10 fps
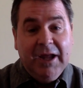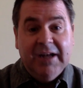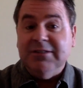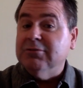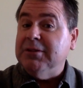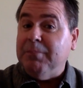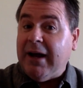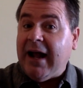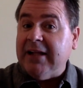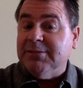Eles são
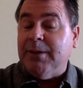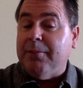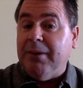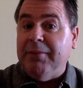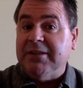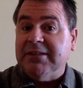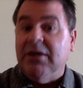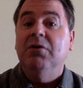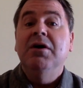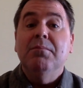separados para a
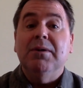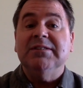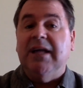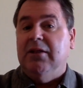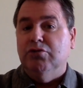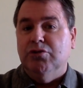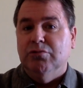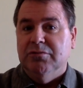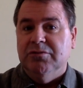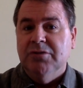premiação, mas nadam
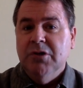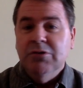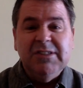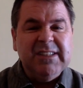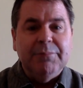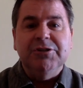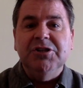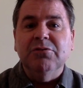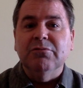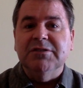juntos. sistema
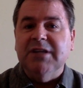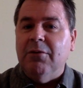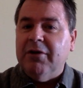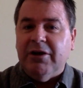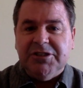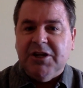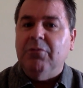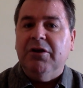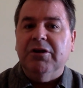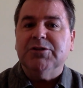de inclusão, que eu acho que é
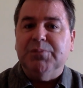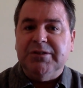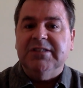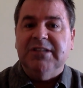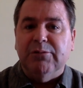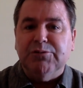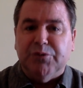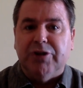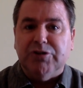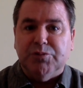o que nós precisamos para
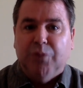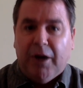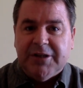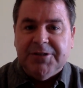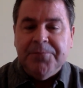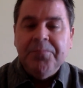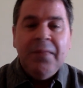o nosso esporte.